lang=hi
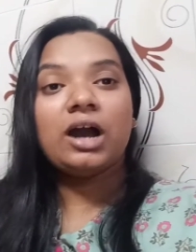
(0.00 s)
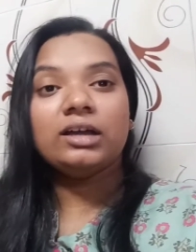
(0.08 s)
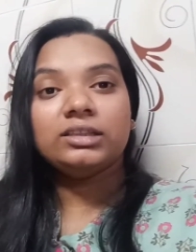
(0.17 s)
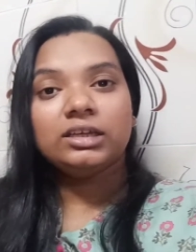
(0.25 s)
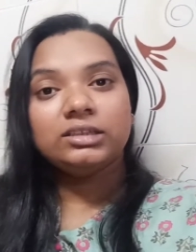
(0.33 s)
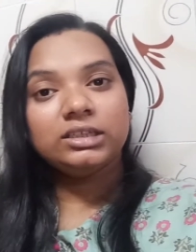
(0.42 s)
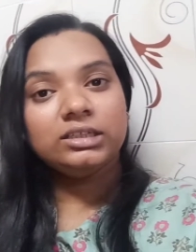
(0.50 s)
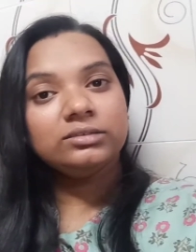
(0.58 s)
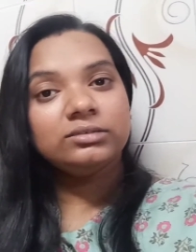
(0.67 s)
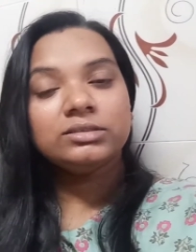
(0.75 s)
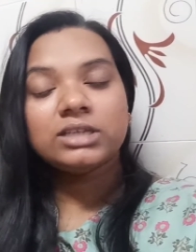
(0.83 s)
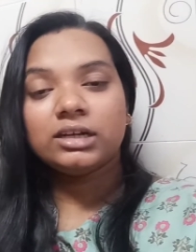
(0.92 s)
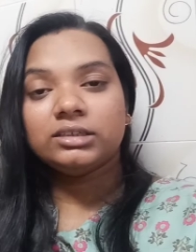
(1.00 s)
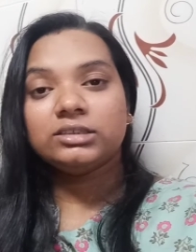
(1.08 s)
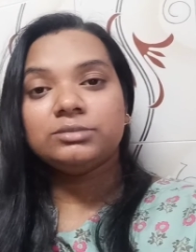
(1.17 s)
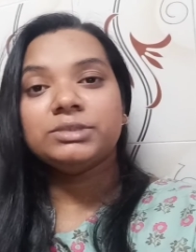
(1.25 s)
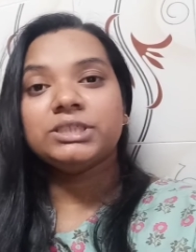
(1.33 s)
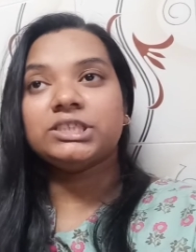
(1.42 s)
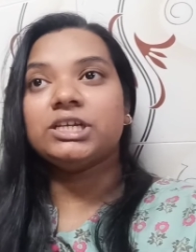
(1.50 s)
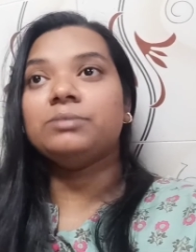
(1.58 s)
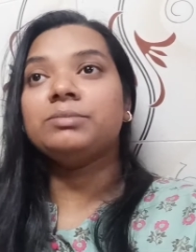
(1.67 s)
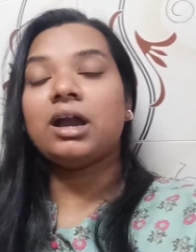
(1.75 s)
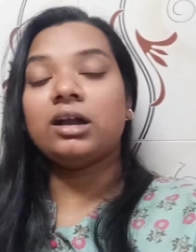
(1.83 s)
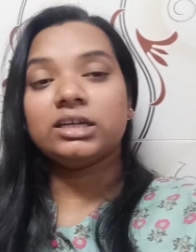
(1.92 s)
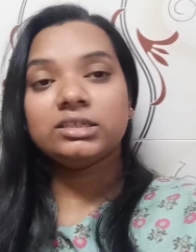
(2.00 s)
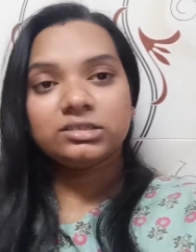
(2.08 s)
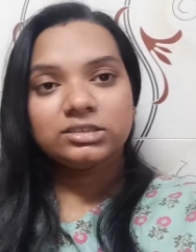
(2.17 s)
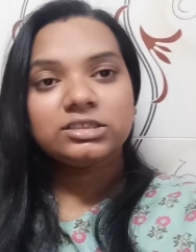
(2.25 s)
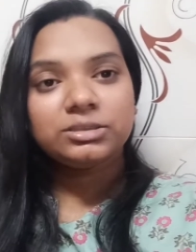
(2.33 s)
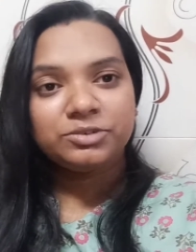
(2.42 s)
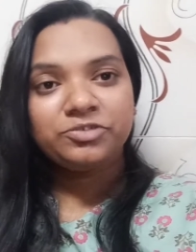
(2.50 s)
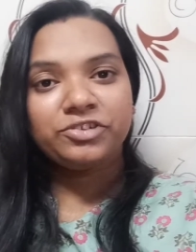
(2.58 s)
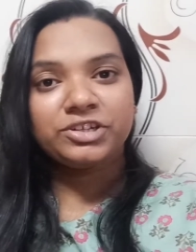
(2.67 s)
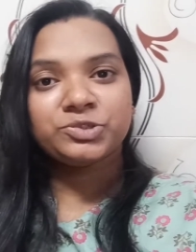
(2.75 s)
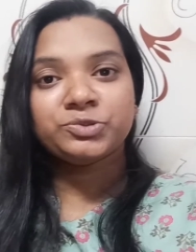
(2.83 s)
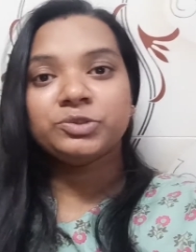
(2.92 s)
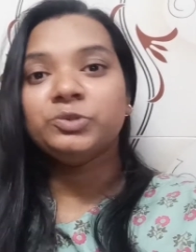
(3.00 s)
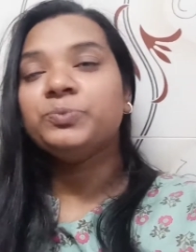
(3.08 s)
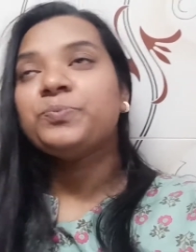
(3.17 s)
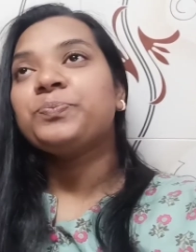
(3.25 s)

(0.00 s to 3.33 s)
आते आते साढ़े तीन बज गया मैं आके जस्ट अभी फ्रेश हुई हूँ